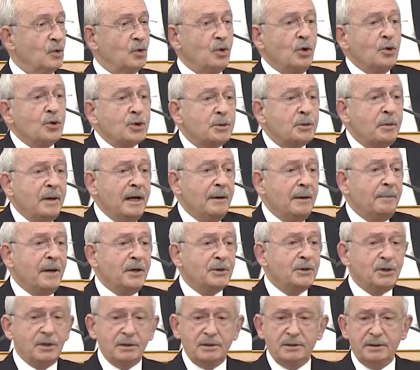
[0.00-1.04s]
Konuşma
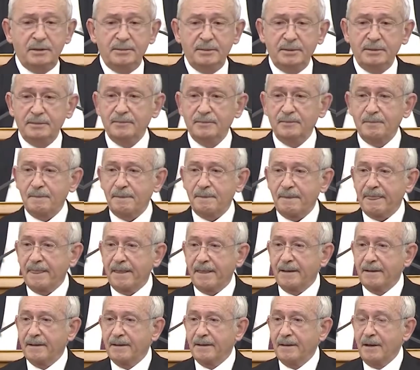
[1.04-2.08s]
yapan çıktı mı?
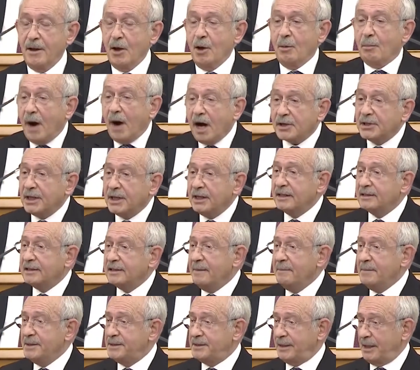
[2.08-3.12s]

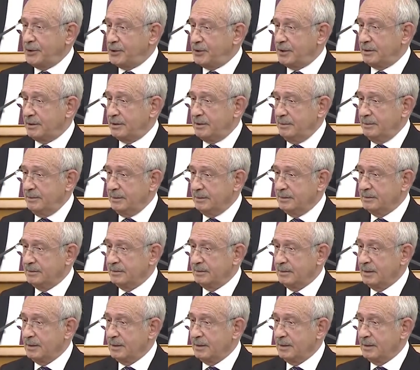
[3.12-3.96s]
Bahçeli'den bir ses çıktı mı?